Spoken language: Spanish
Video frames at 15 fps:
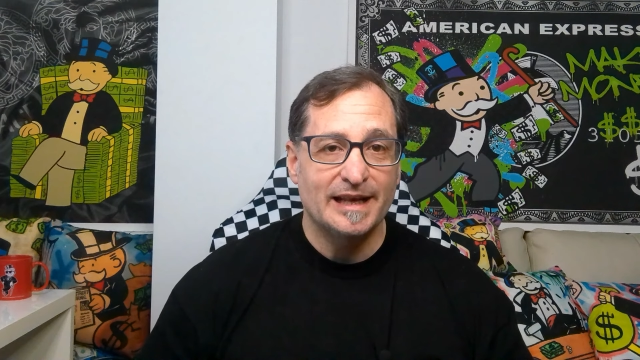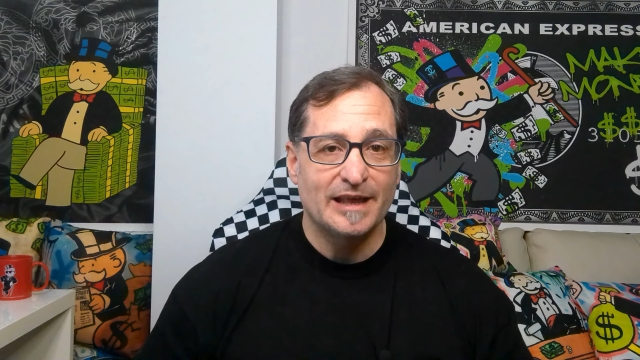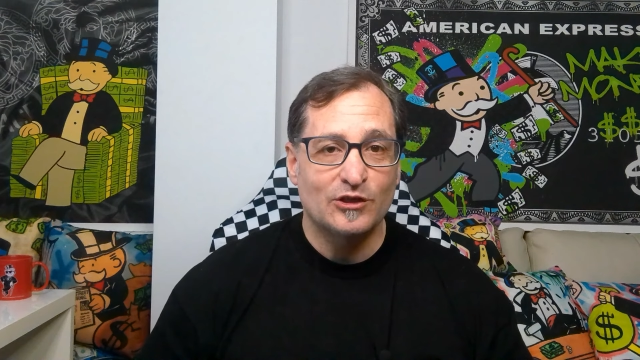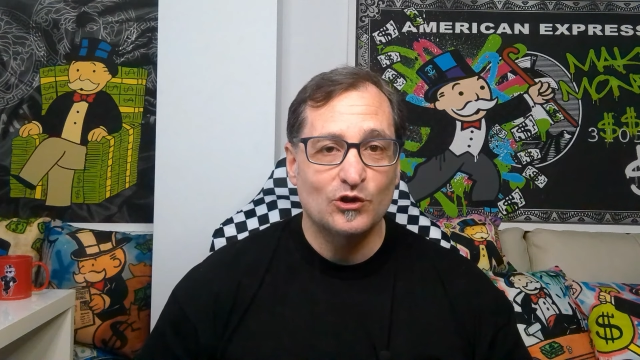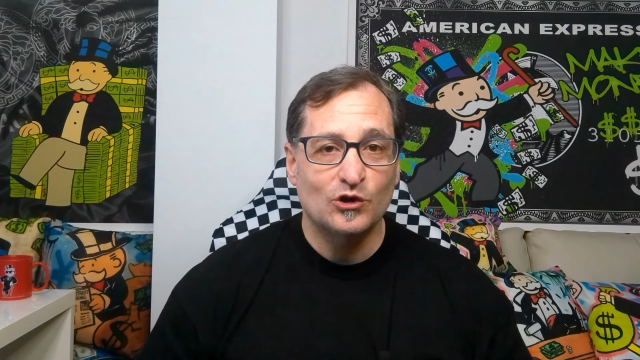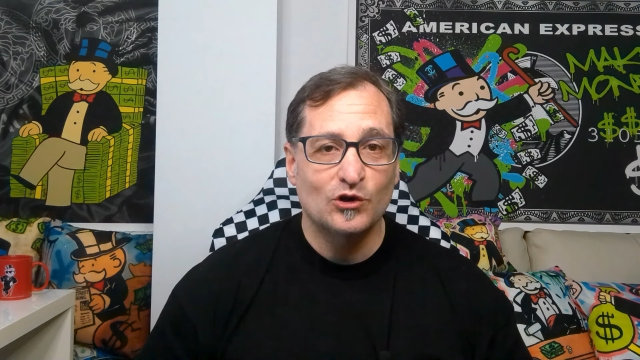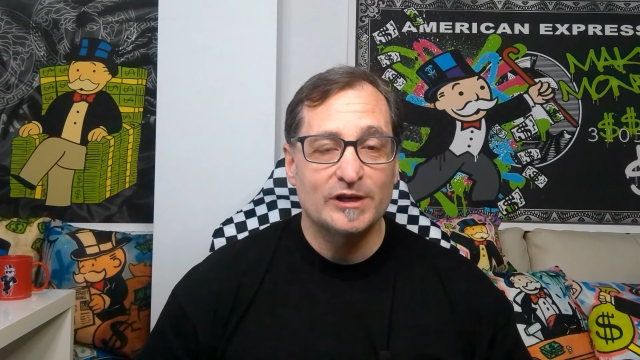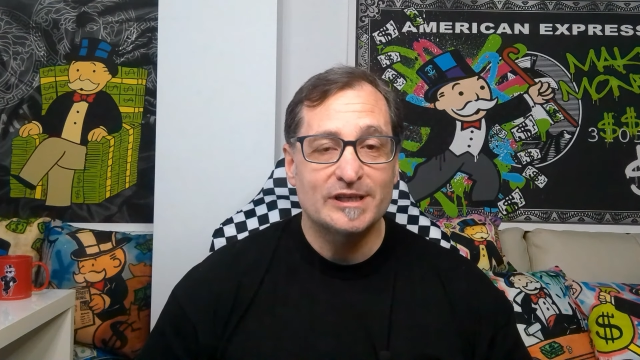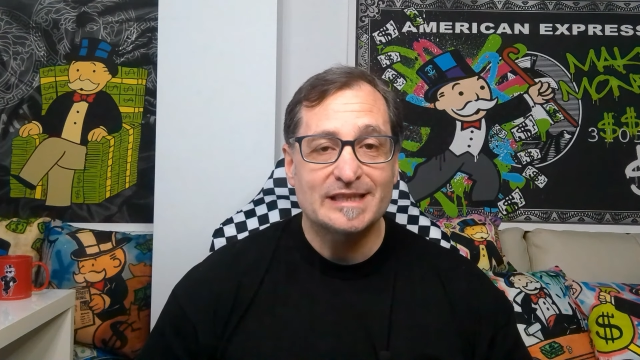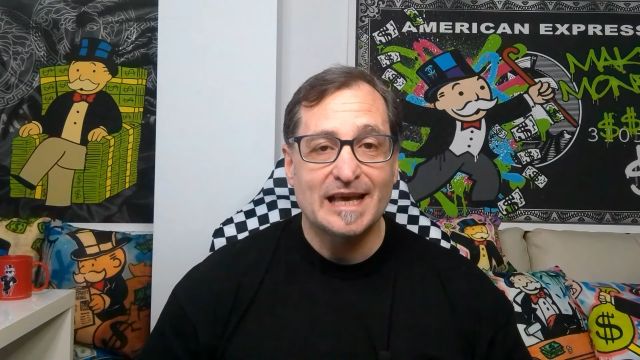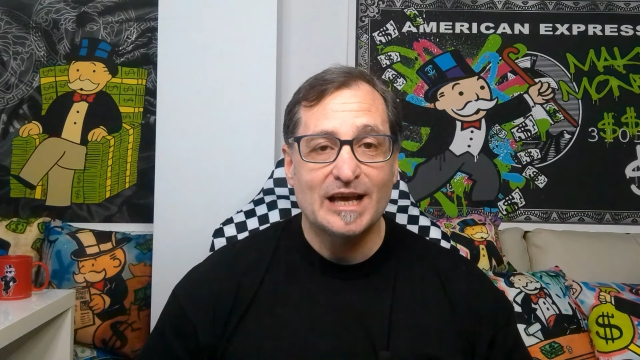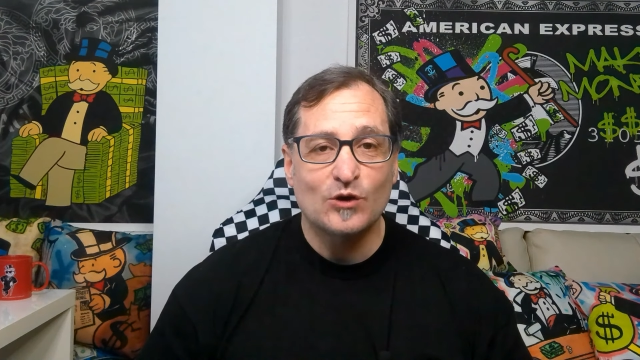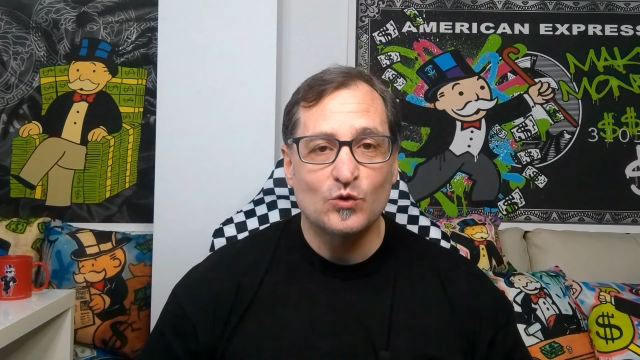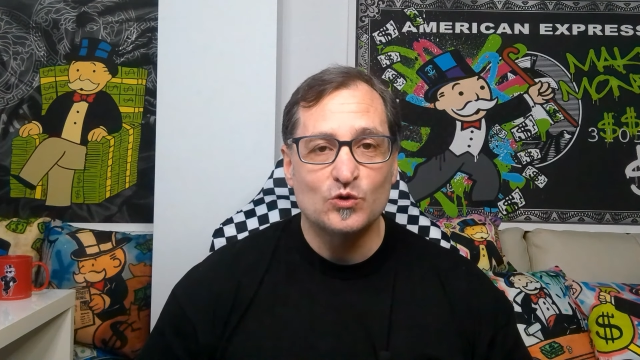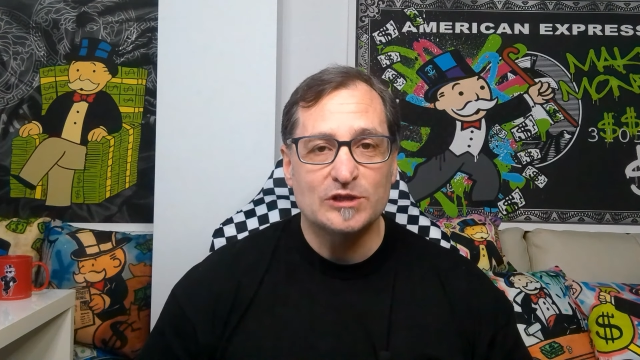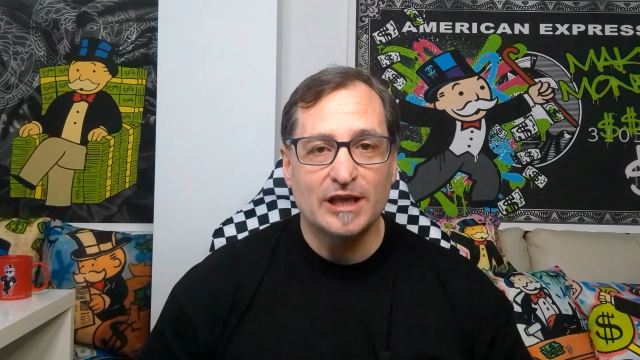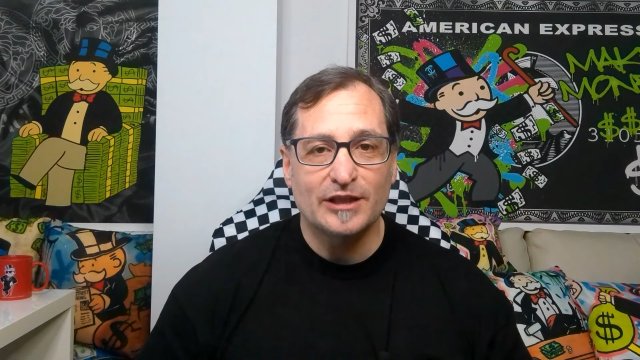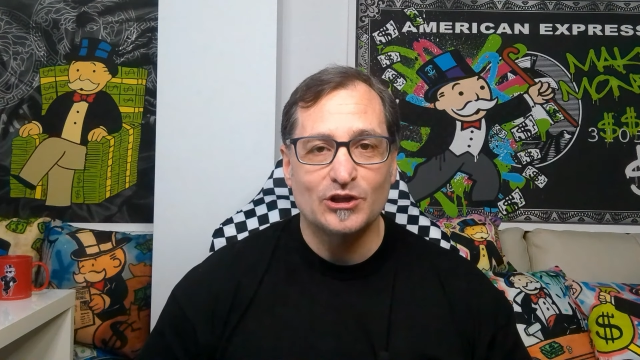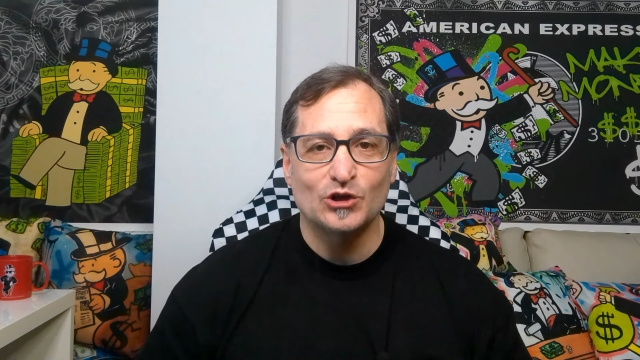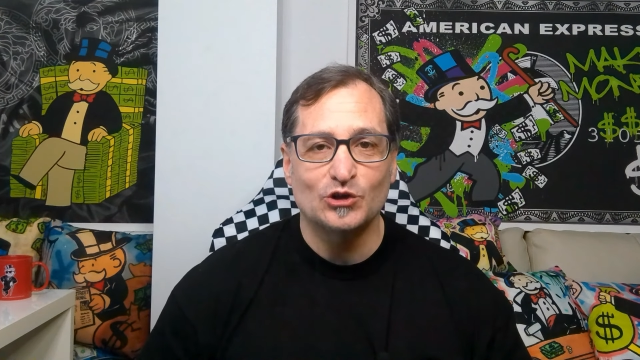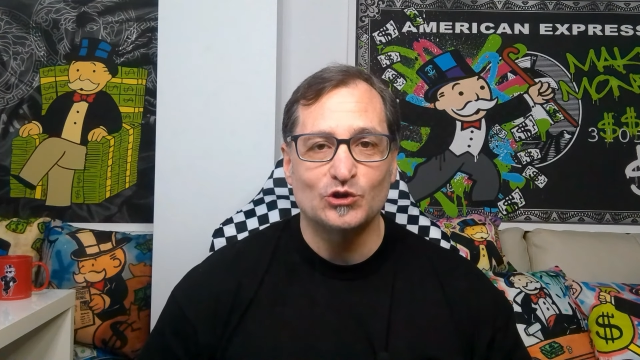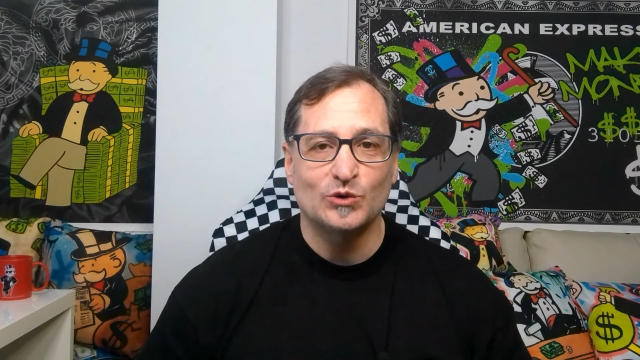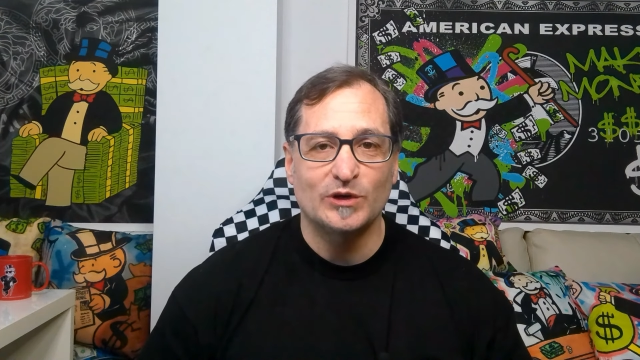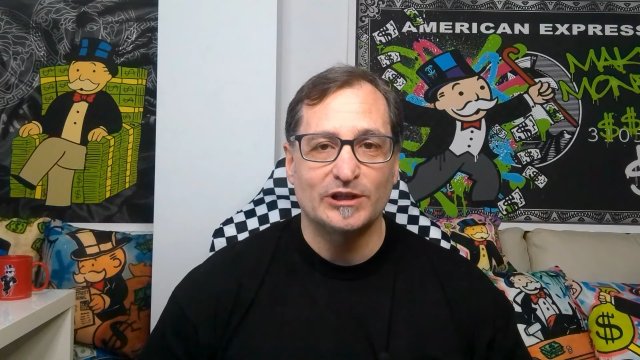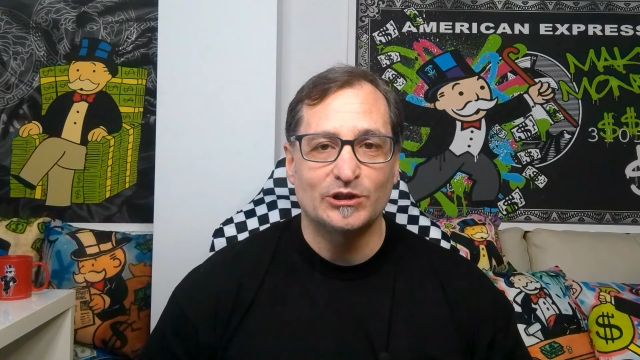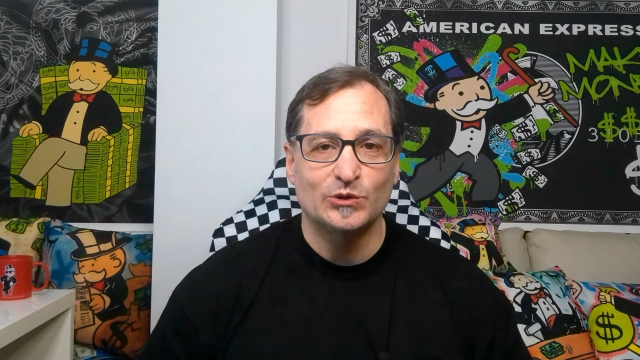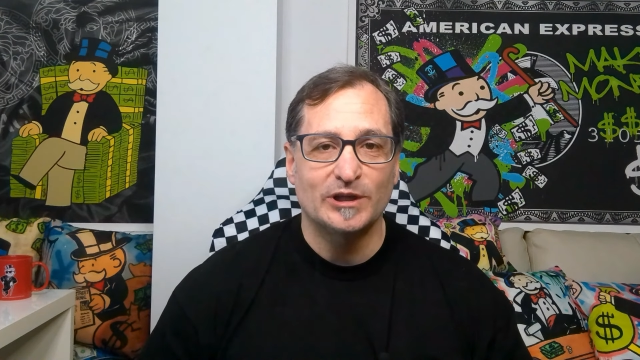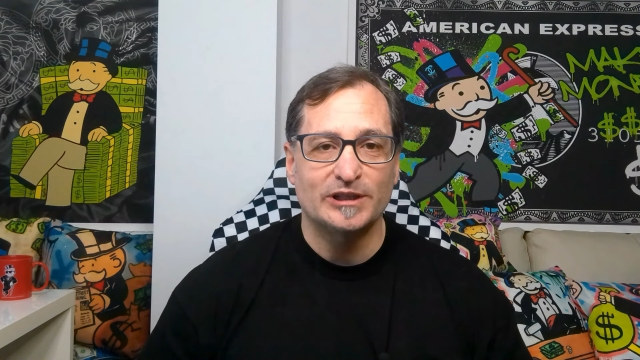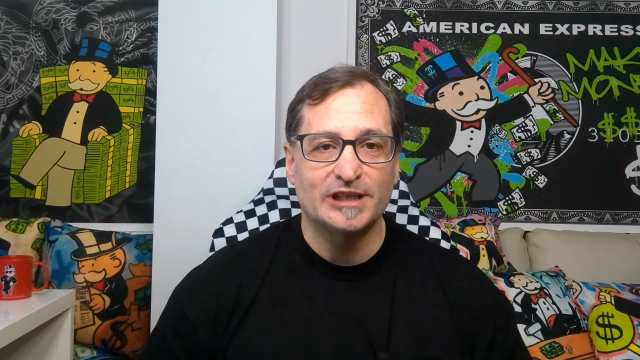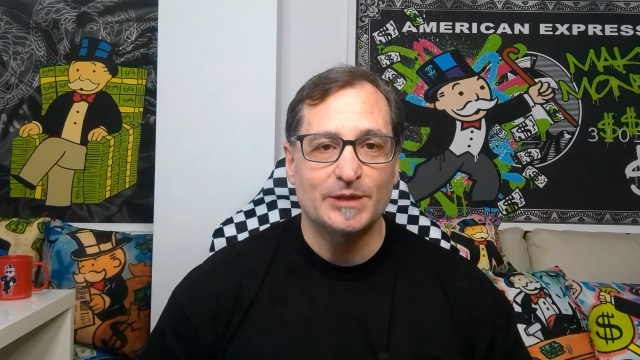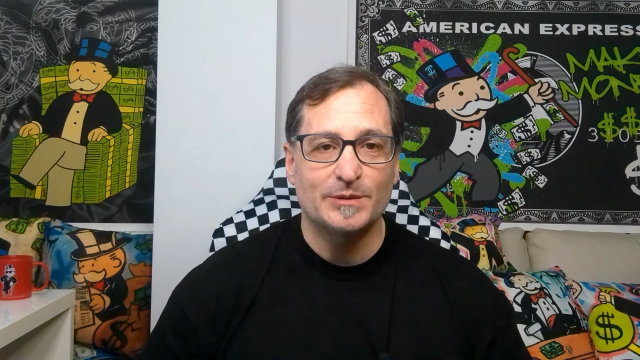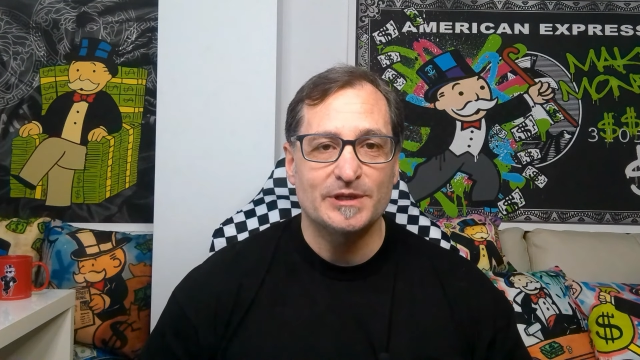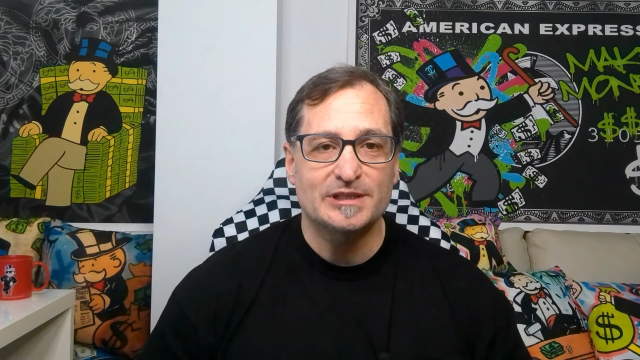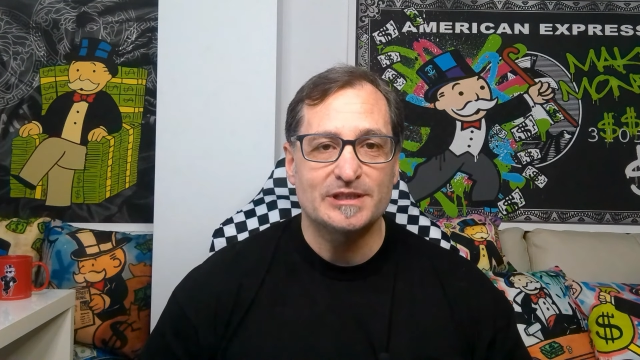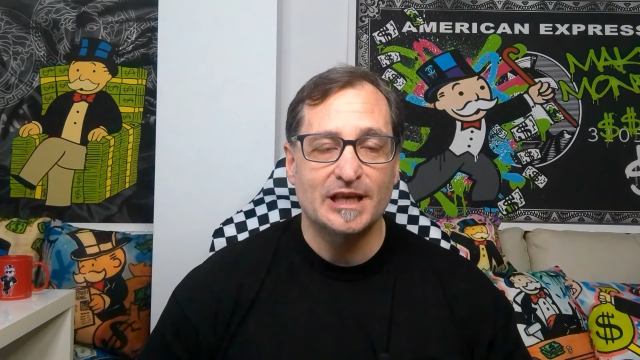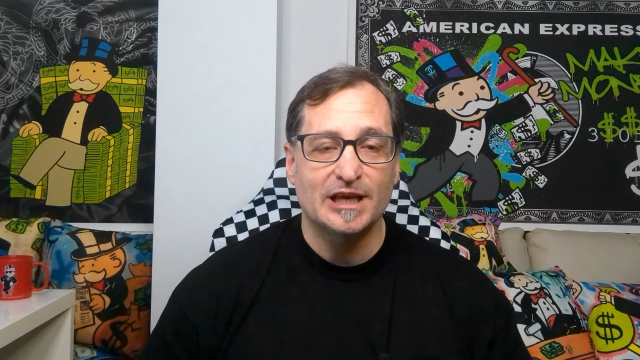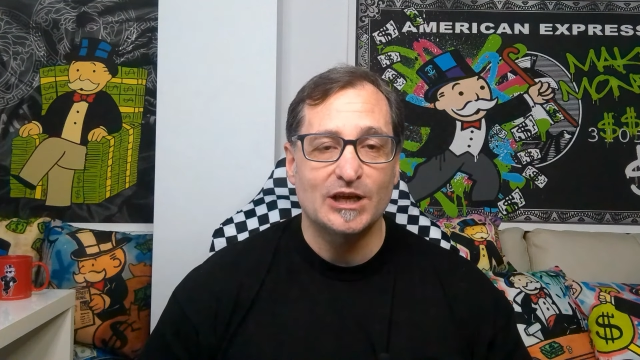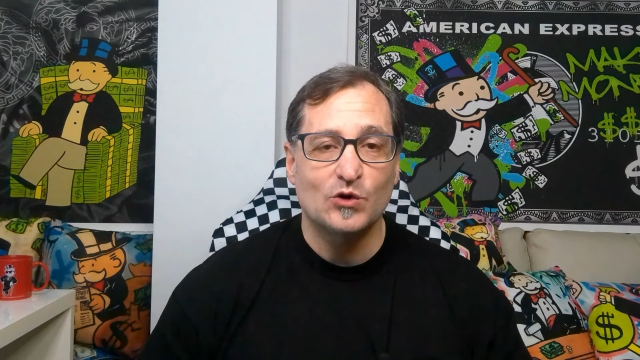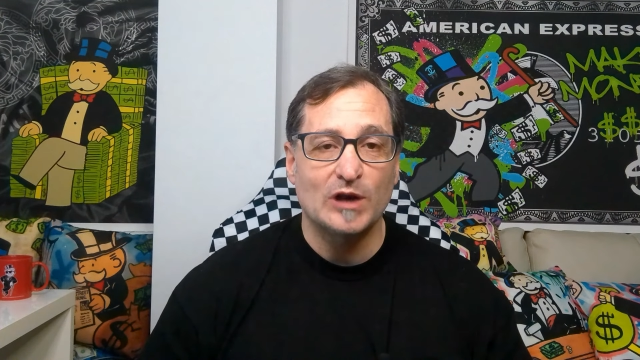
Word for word: lanzó esta acusación durante una entrevista